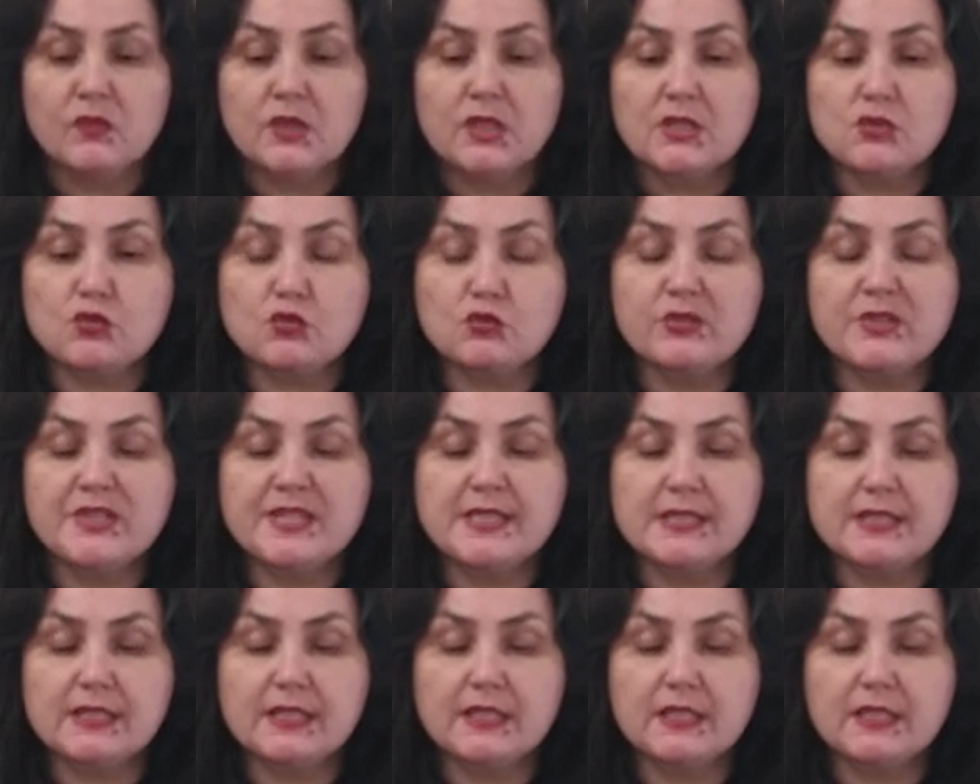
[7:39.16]
С другой
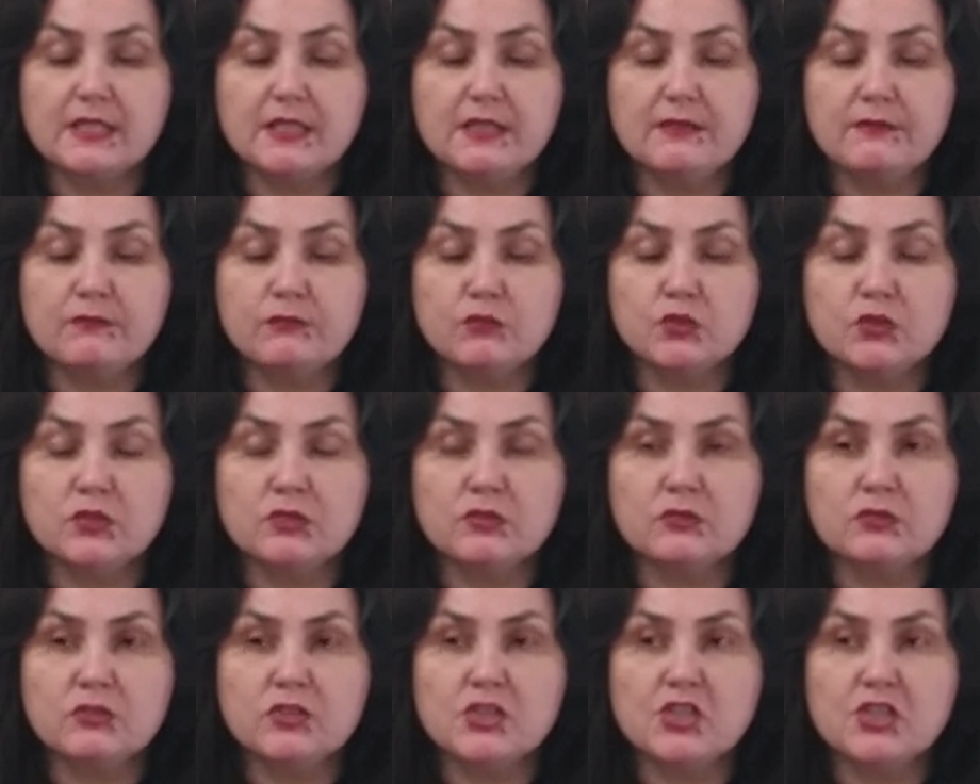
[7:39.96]
стороны,
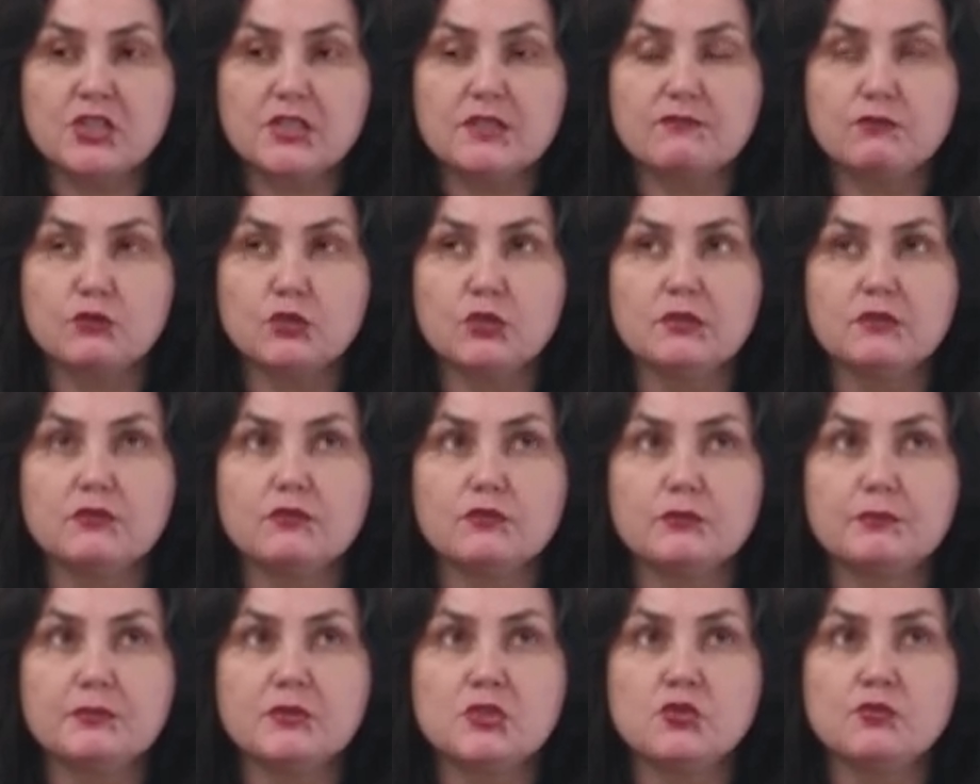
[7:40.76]
вот э, через вот
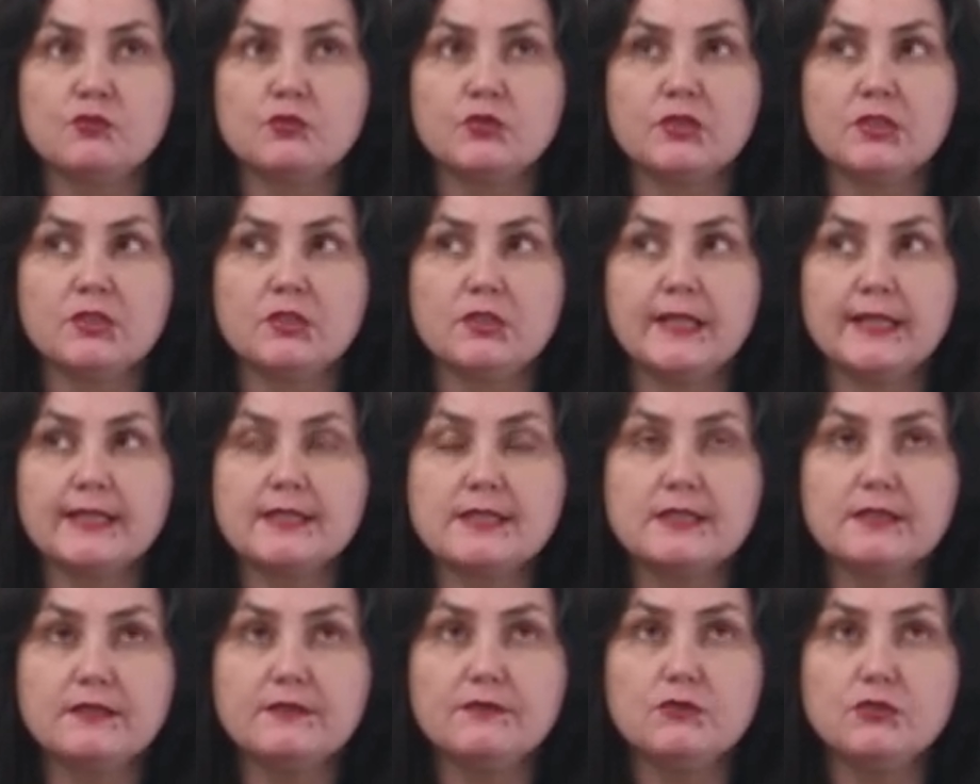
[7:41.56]
эту вот почему-то
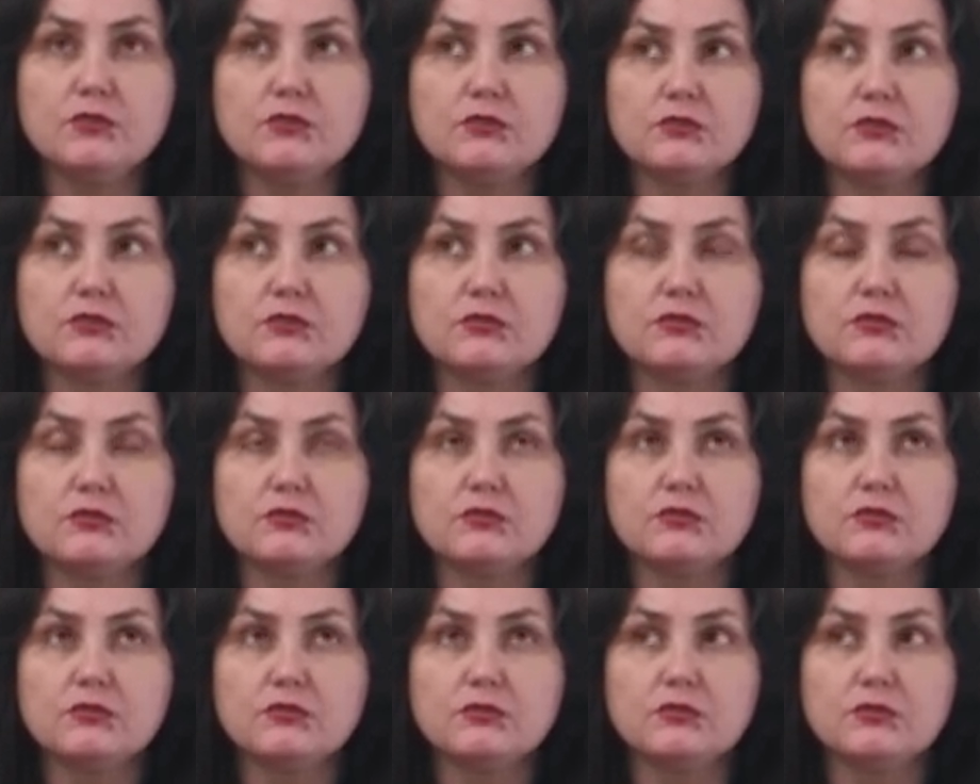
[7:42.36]

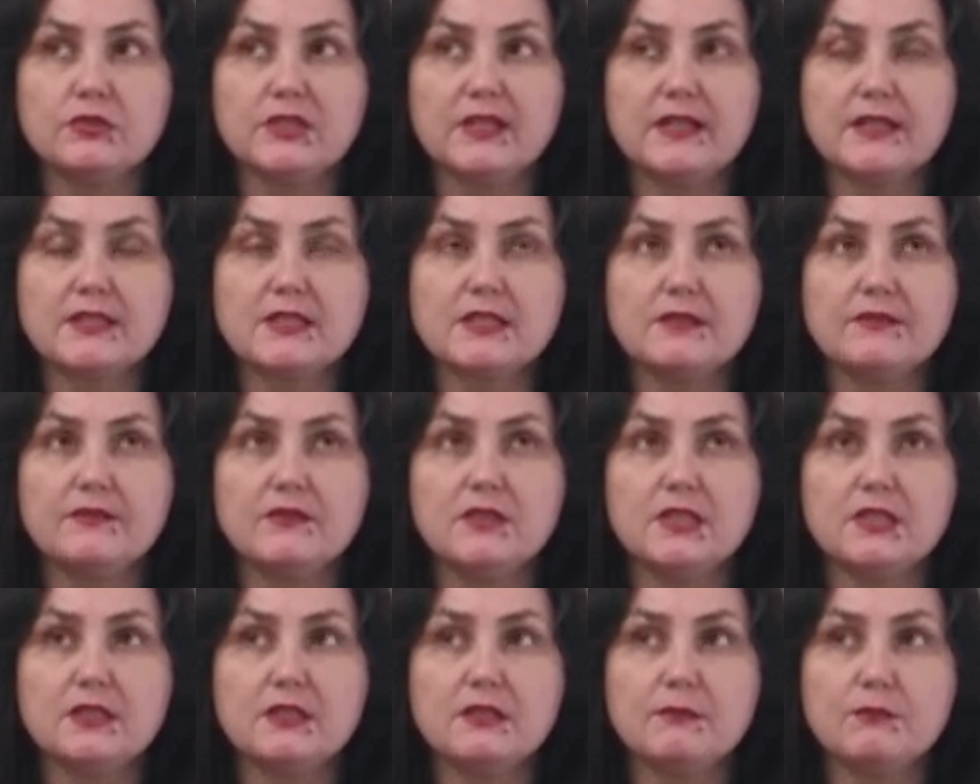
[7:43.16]
негативную,
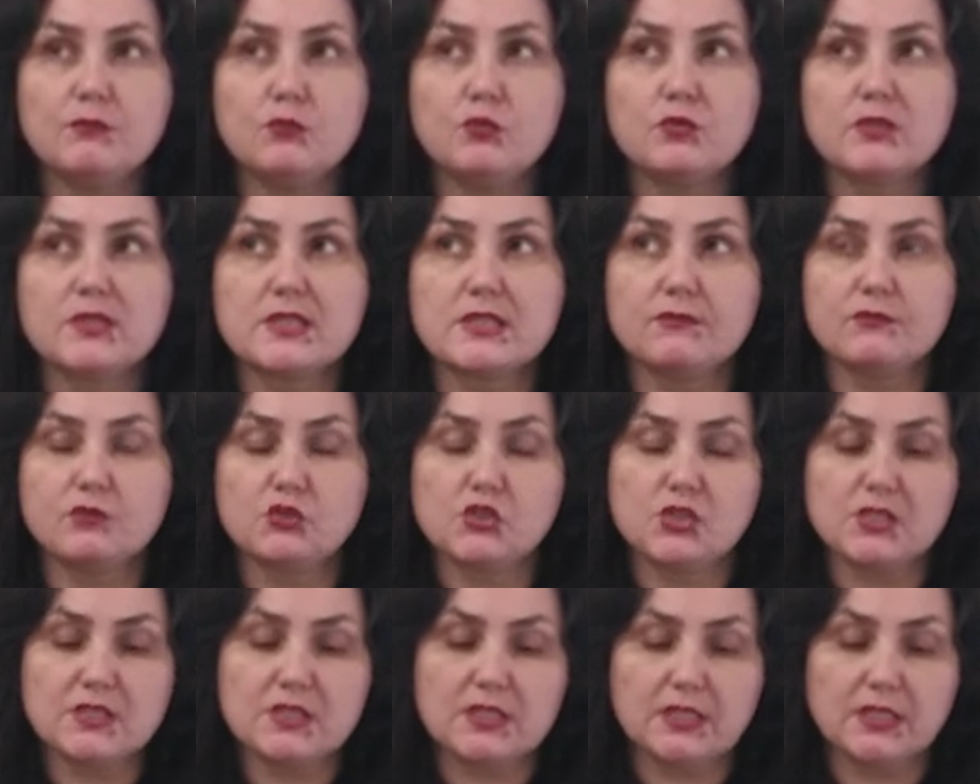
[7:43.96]
негативные эмоции,
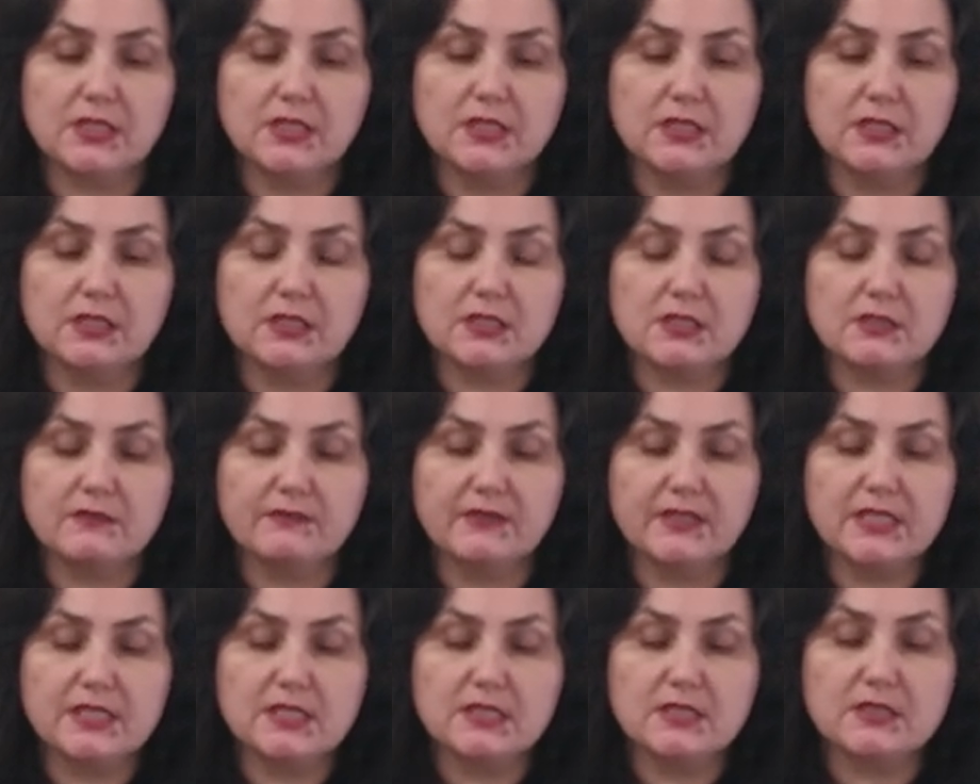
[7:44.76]
вот через какие-то
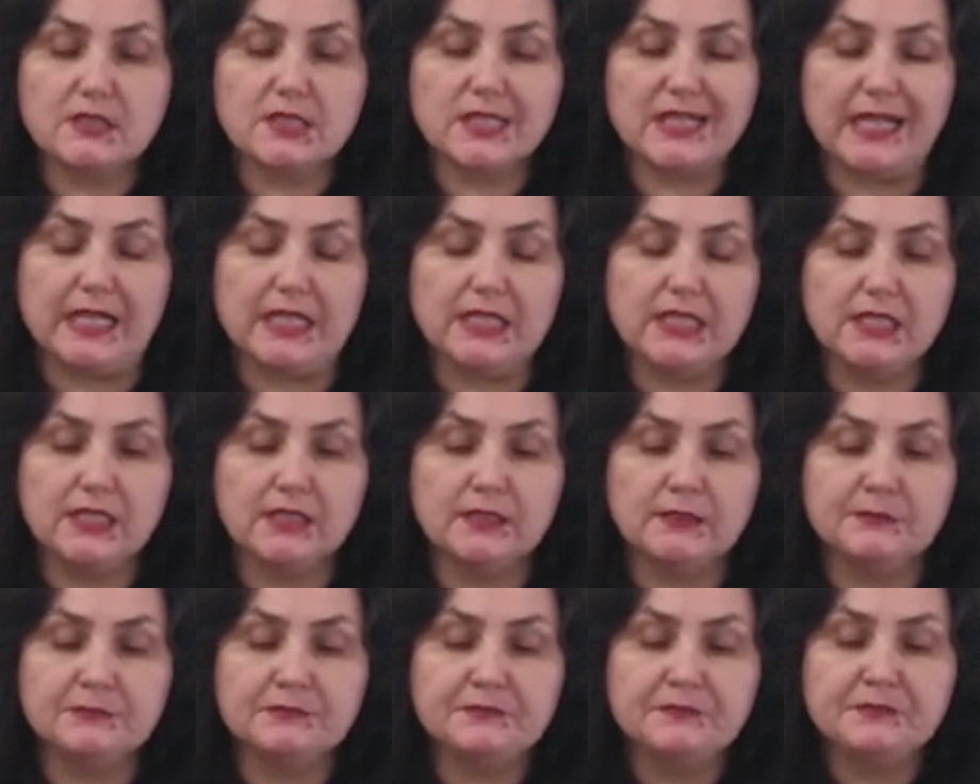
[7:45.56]
свои
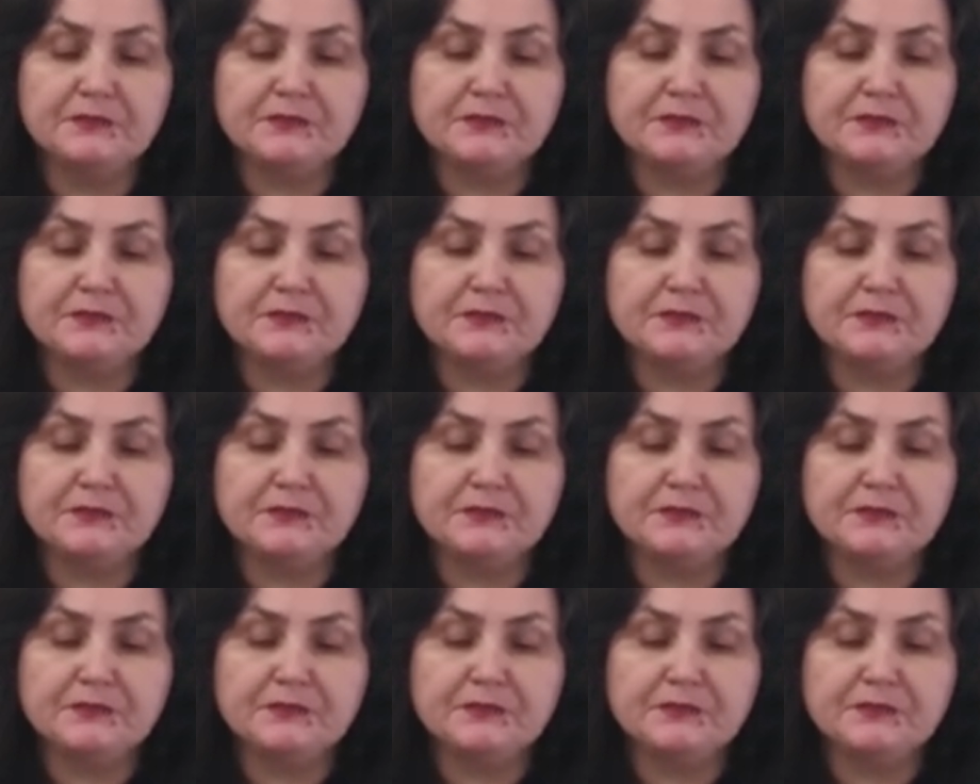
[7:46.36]
страхи,